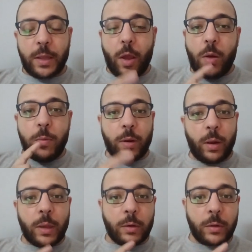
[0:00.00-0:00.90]
أكبر
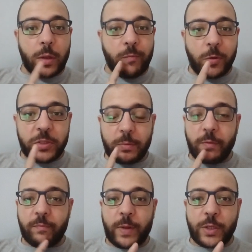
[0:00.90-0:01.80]
قناة رياضية في مصر ما
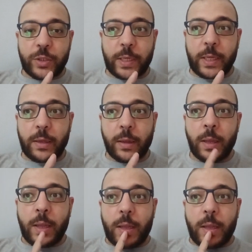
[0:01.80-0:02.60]
ينفعش إن هي